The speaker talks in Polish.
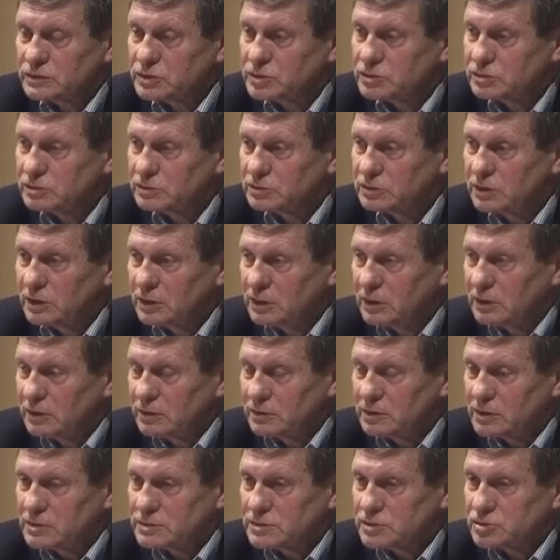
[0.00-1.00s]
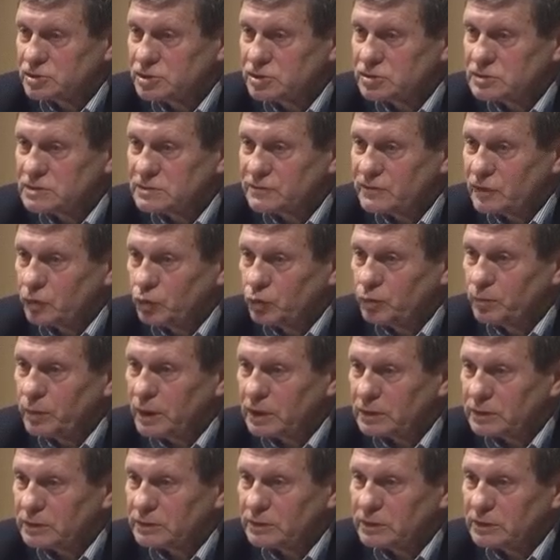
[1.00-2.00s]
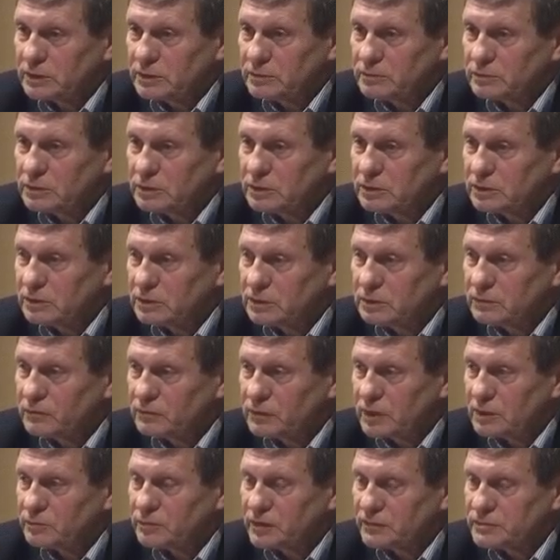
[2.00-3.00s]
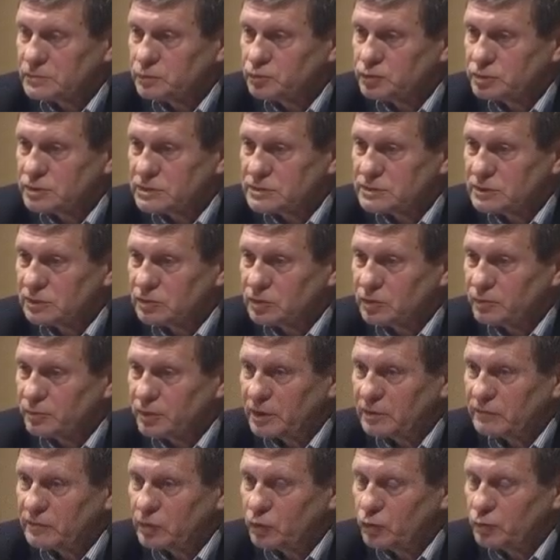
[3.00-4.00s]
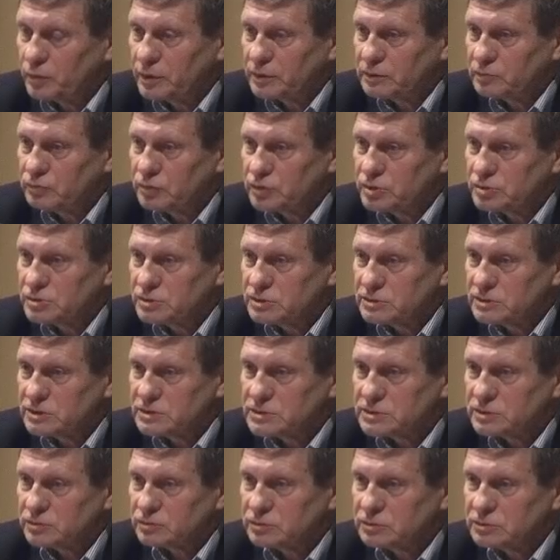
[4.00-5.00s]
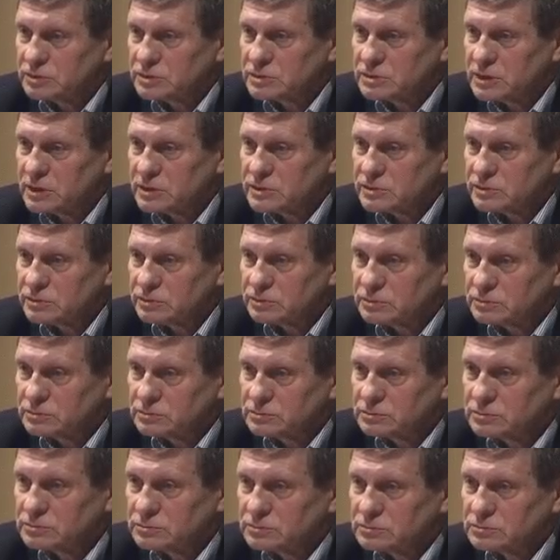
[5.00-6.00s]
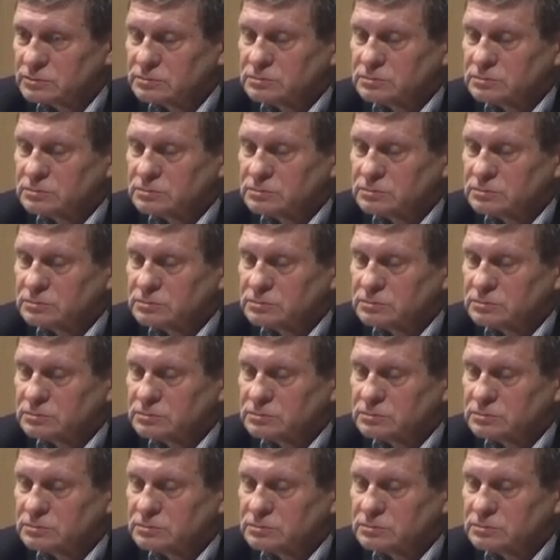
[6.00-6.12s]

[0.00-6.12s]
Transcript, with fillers: bo zresztą to, co się nazywa upadkiem y, w ramach współczesnego prawa upadłości jest restrukturyzacją.